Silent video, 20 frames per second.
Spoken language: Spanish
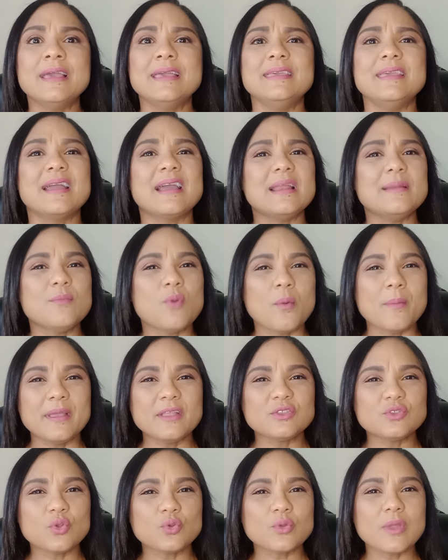y en el
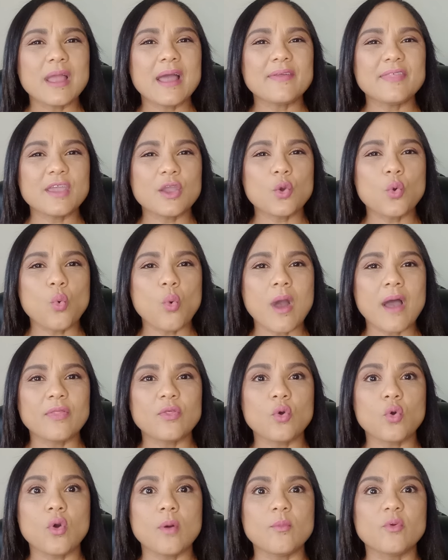momento no es
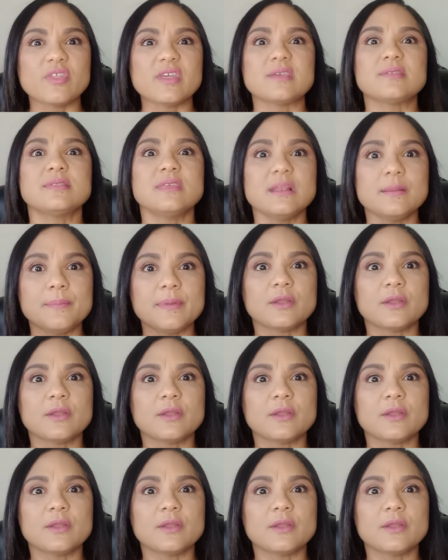adecuado como decir,